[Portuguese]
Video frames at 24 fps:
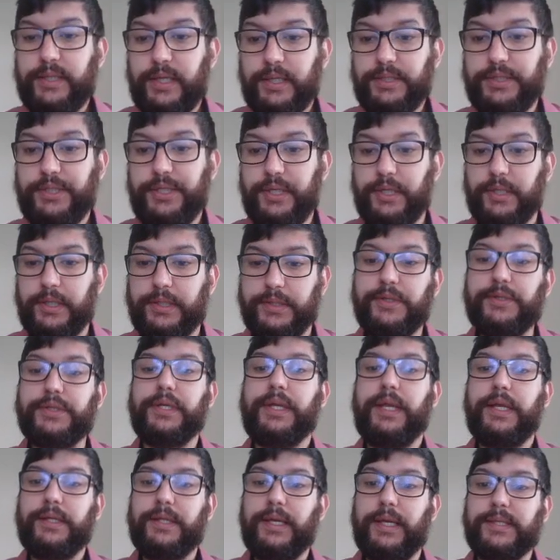10 dicas? Eu
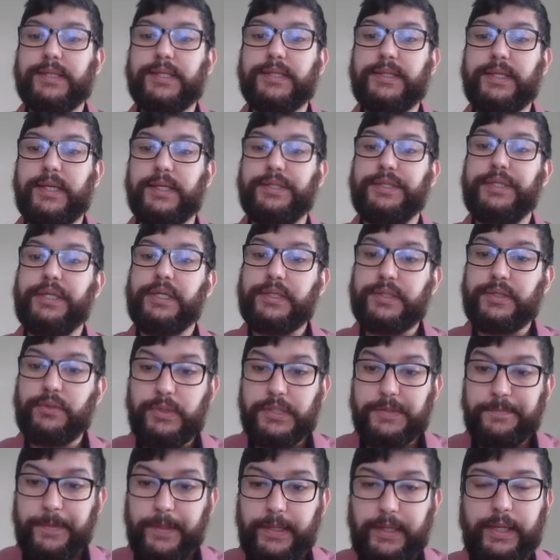tirei dessas 10 dicas com
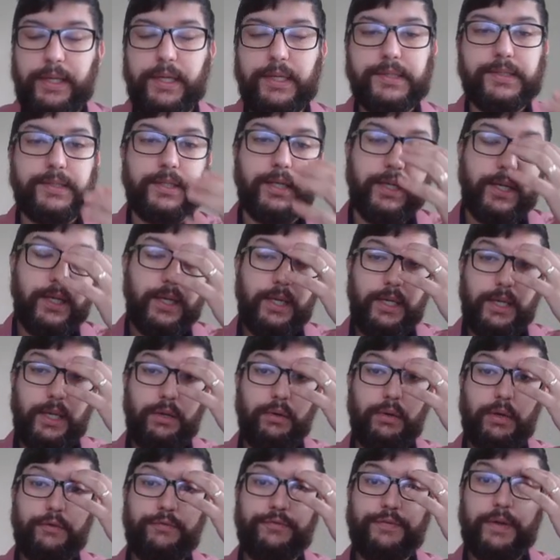experiência.
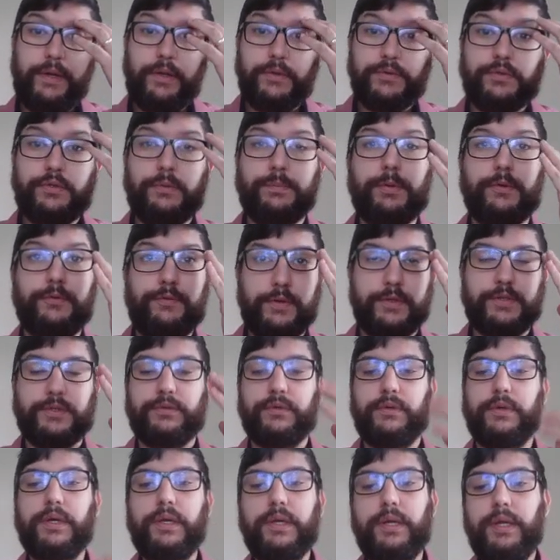Eu, Rafael, sou
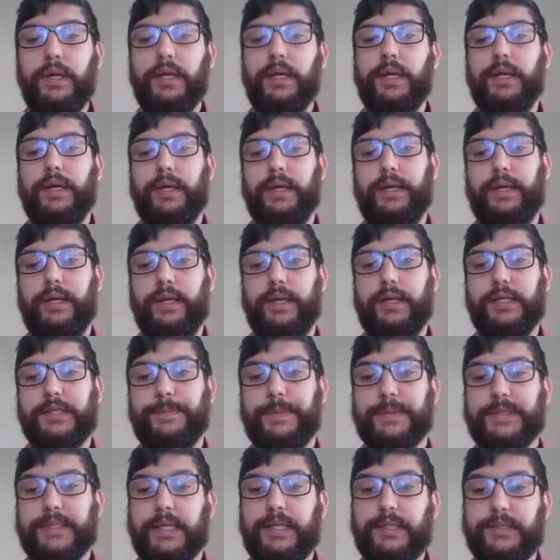professor, é,
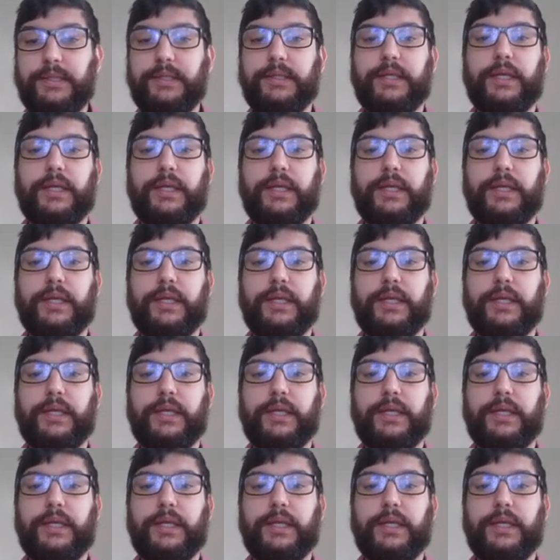especialista em